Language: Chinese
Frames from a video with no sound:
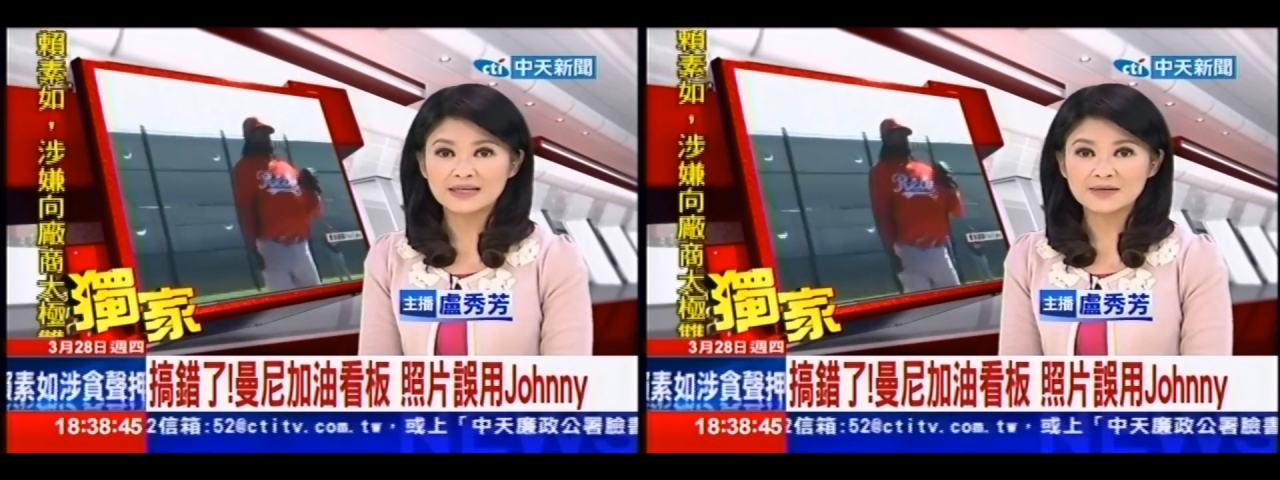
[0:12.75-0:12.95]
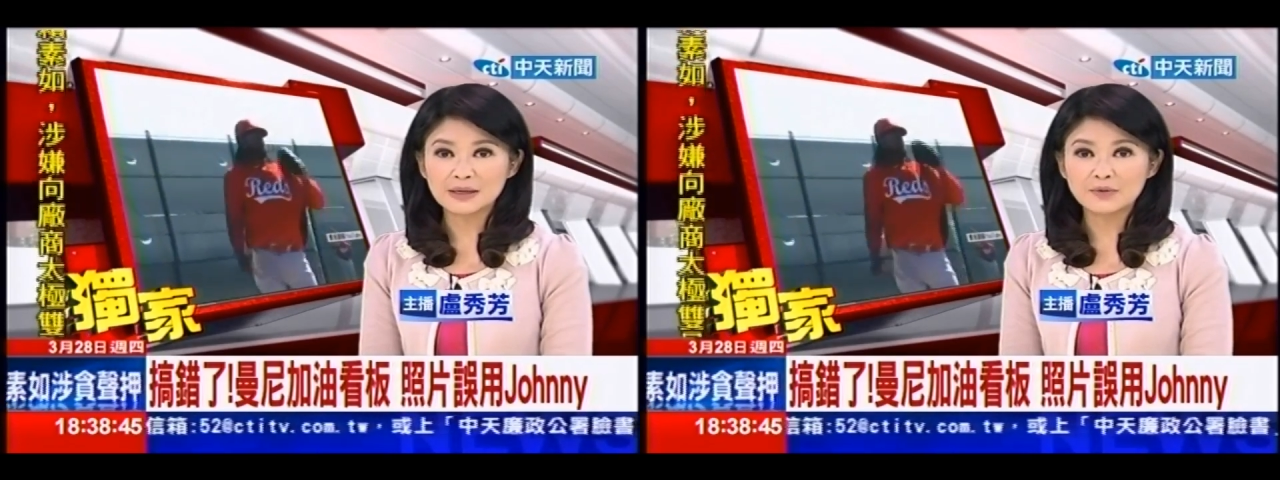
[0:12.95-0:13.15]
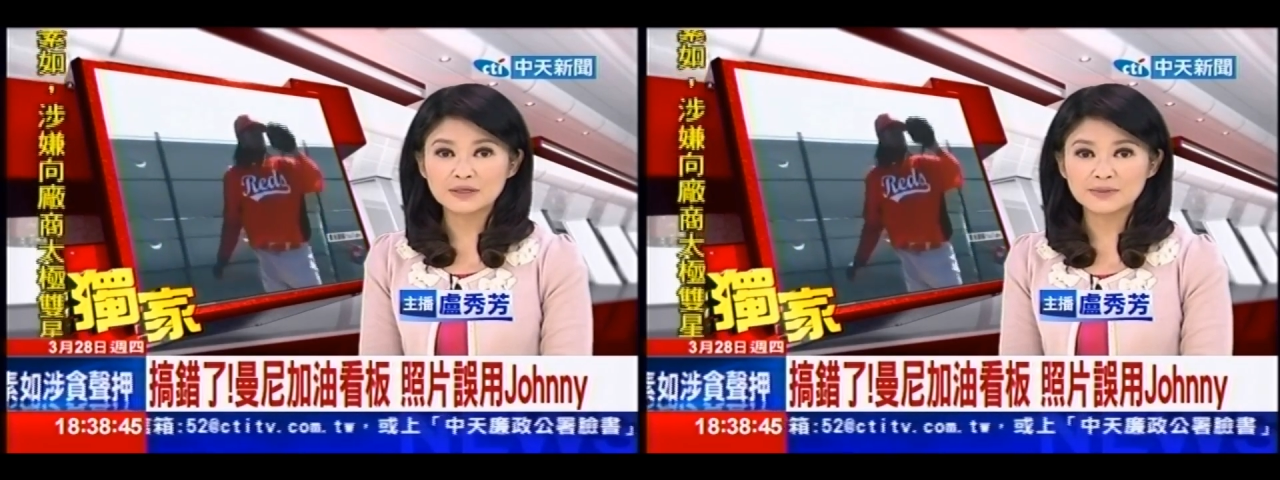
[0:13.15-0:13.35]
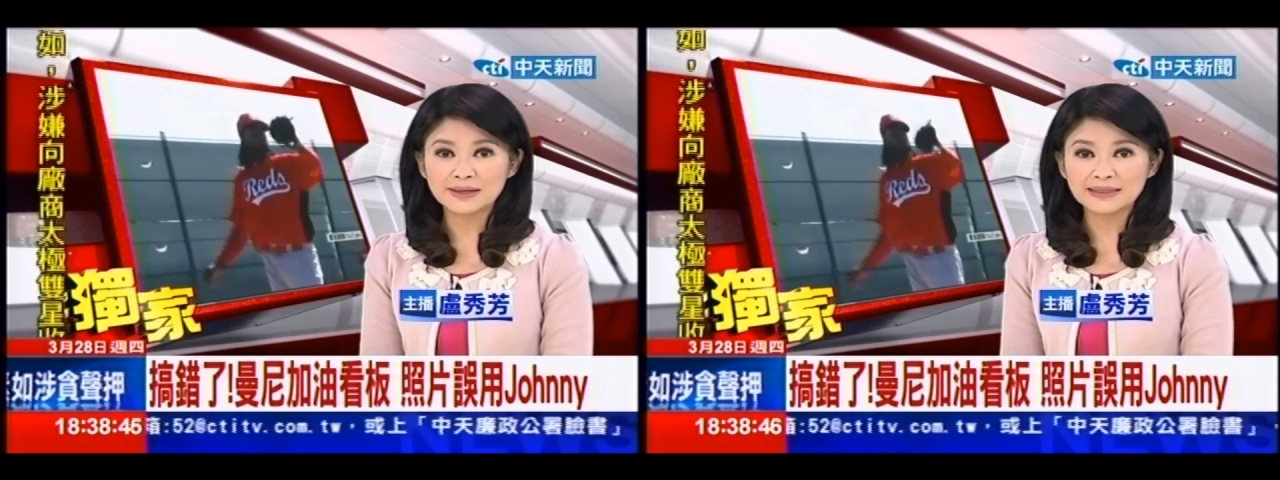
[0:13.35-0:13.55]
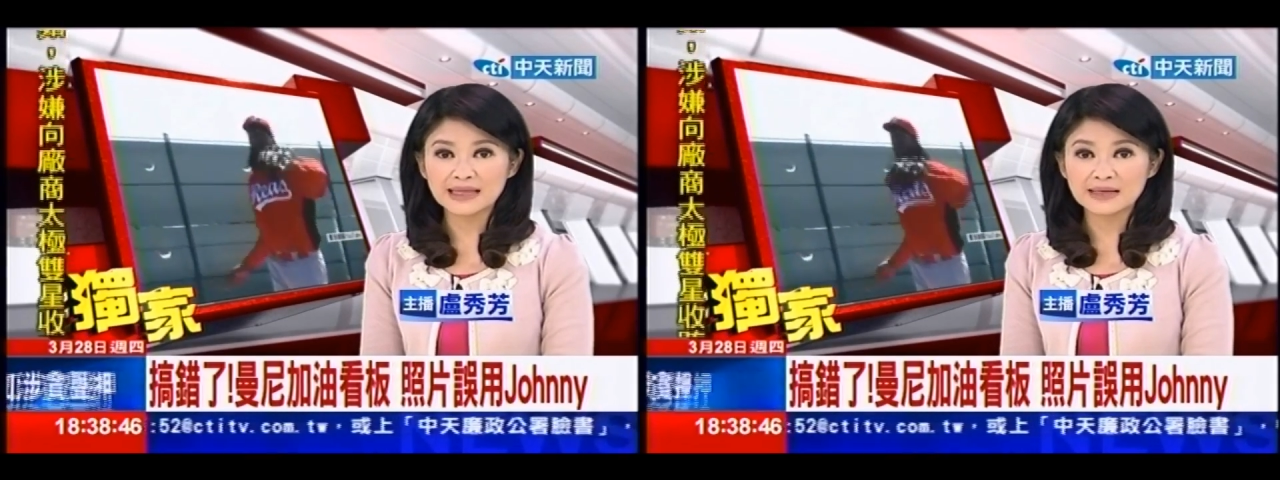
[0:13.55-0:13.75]
这是美国职
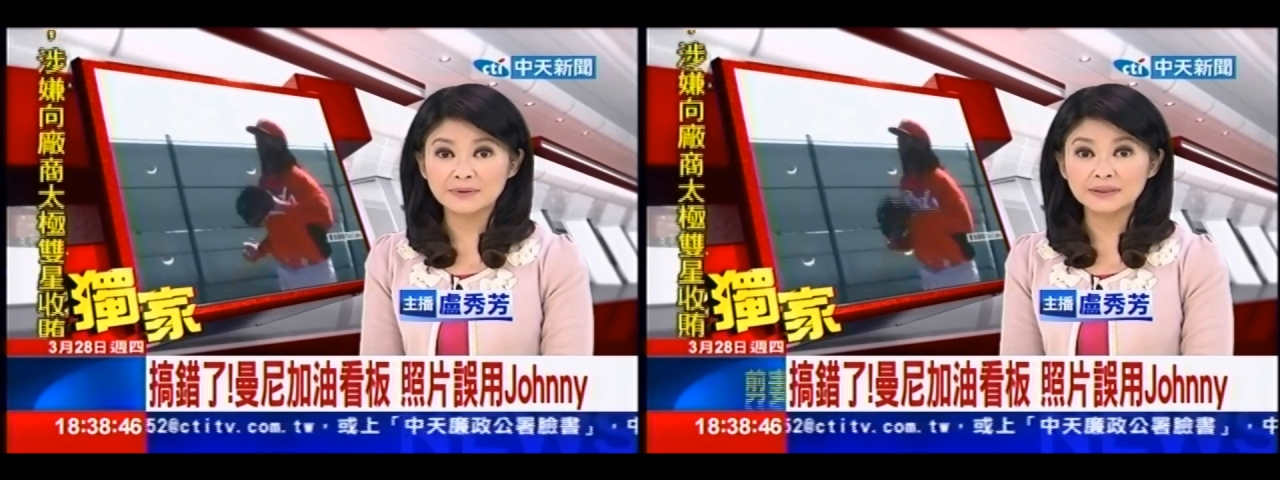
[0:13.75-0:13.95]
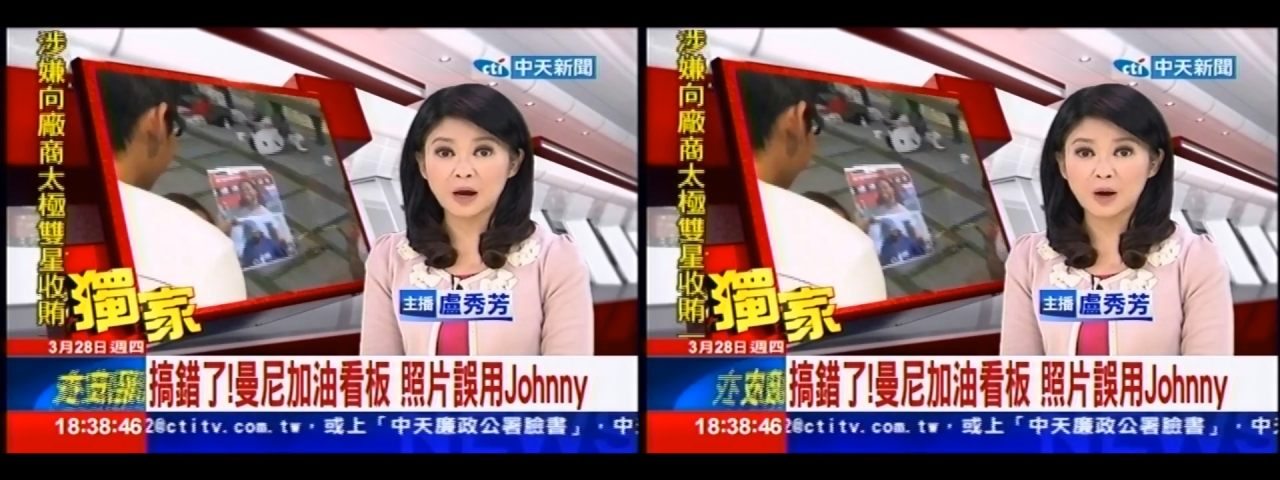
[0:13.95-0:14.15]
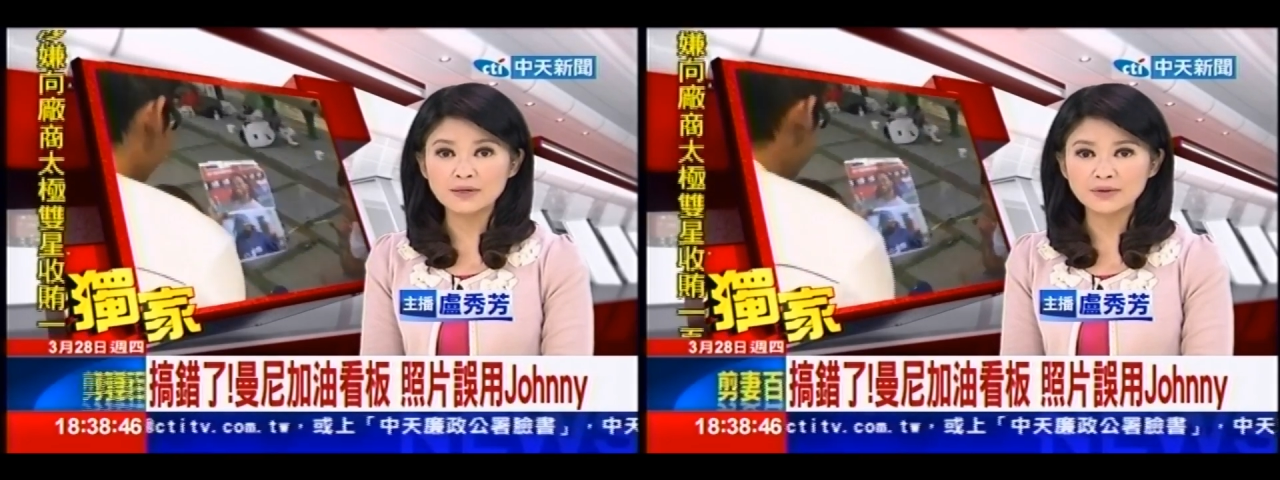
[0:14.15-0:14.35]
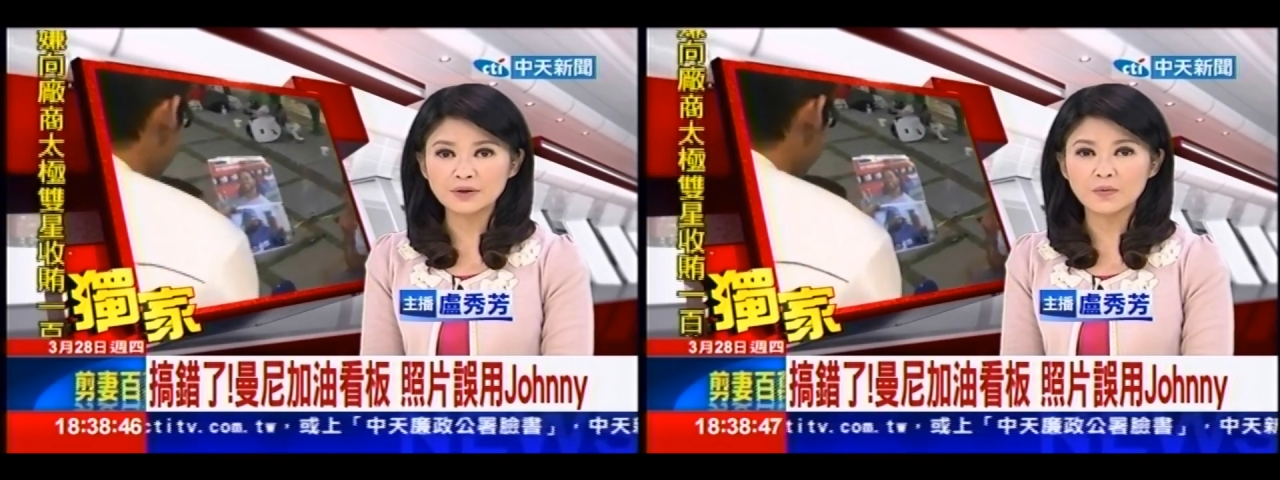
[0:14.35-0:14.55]
棒大联盟的红人